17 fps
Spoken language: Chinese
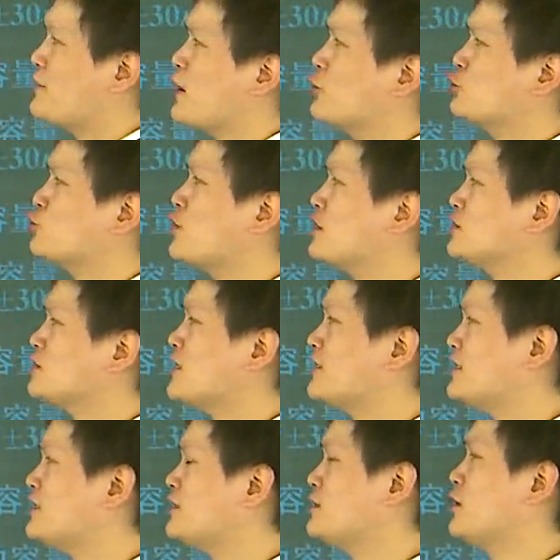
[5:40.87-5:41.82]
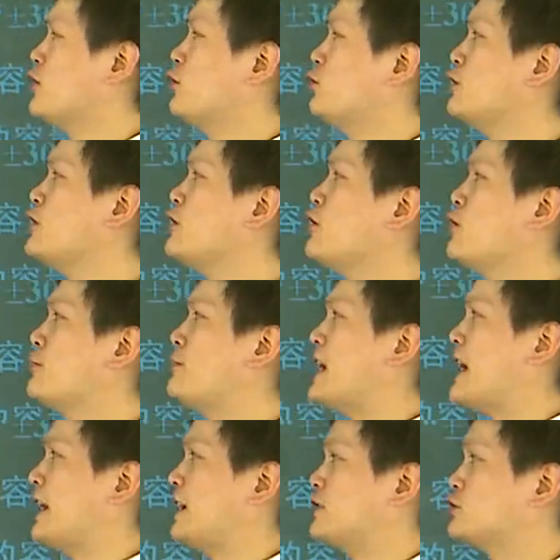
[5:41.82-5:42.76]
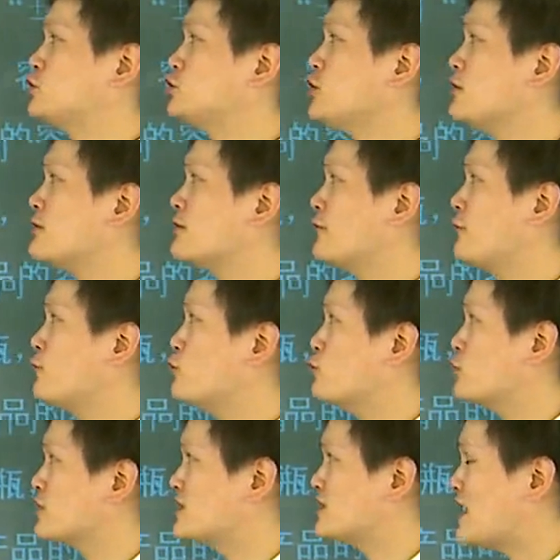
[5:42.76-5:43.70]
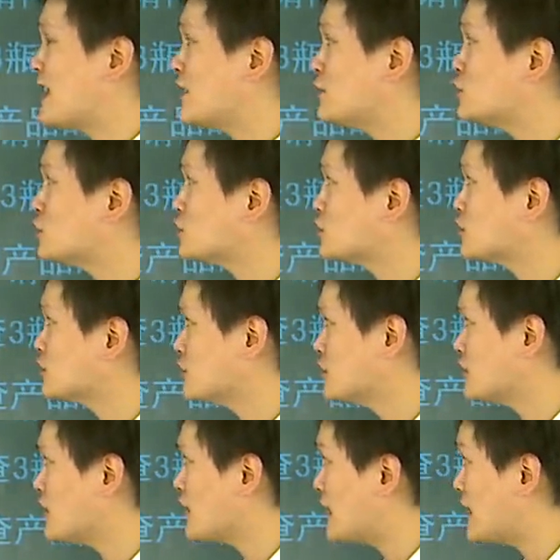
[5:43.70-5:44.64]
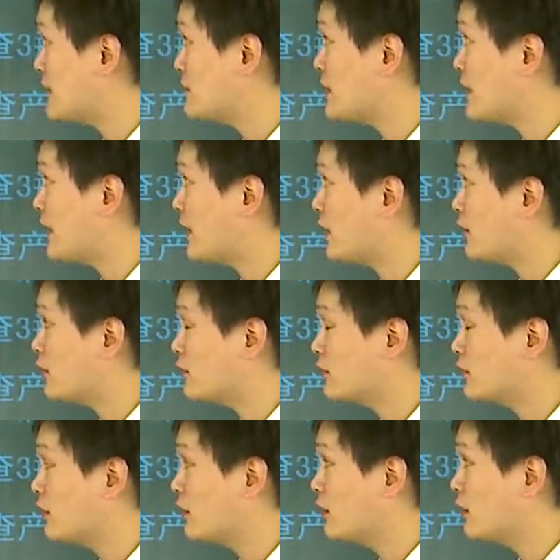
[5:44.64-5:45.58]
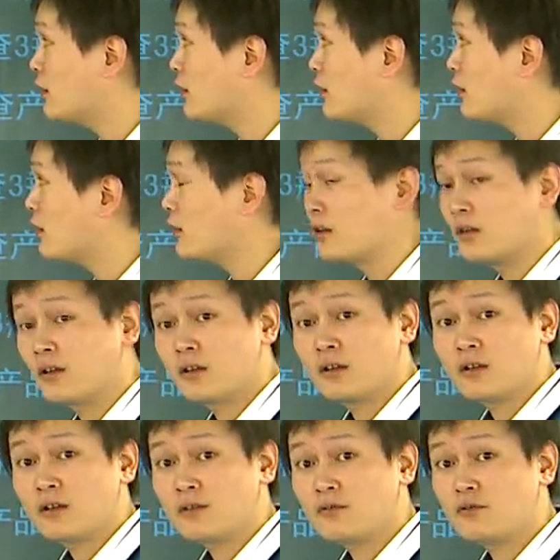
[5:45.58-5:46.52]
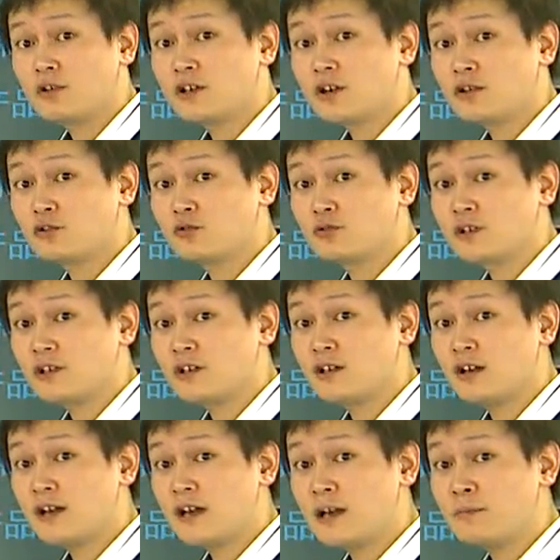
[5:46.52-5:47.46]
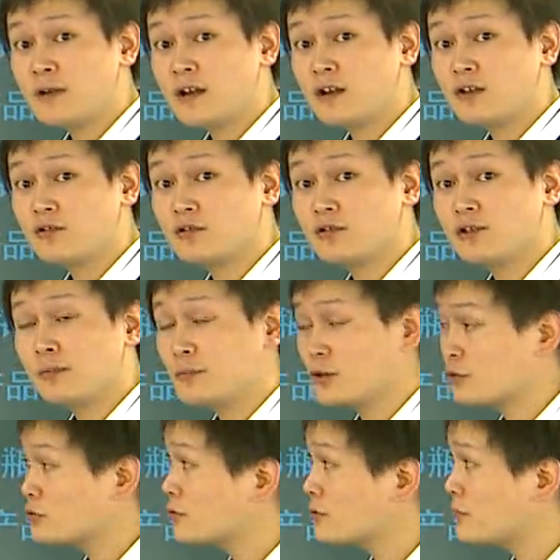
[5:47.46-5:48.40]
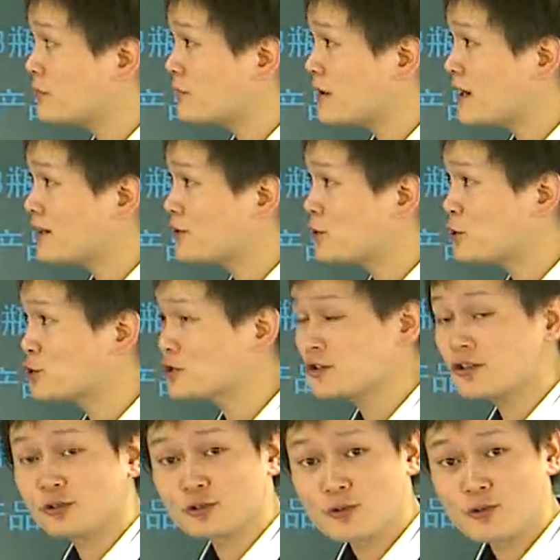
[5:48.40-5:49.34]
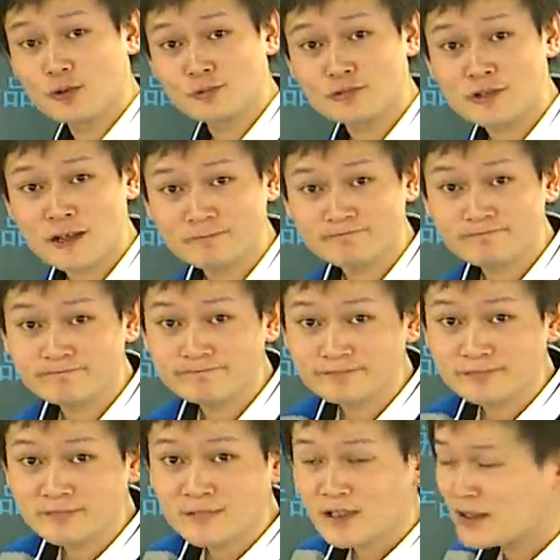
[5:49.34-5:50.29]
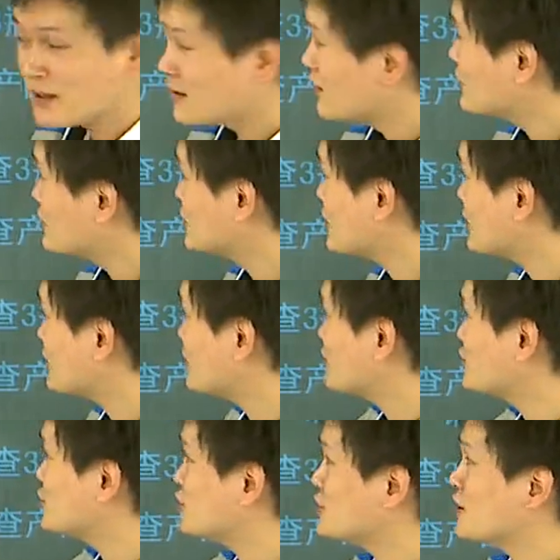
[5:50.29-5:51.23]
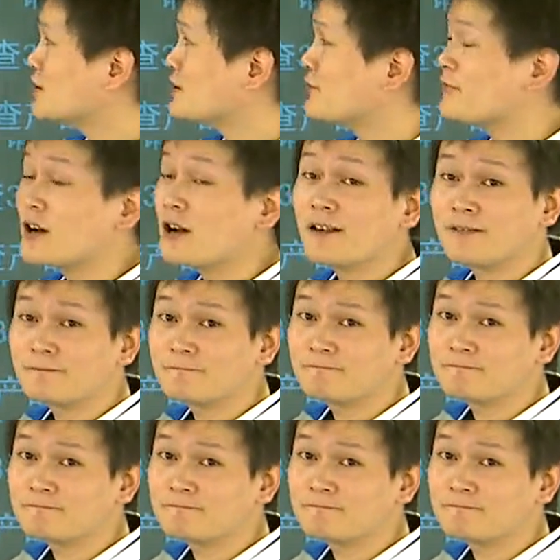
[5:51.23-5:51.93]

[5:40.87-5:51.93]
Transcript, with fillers: 包装上印有六百正负三十 mL。我这儿读了一个 mL，有没有同学明白其实有错误呢？嗯，这儿其实是个什么玩意儿？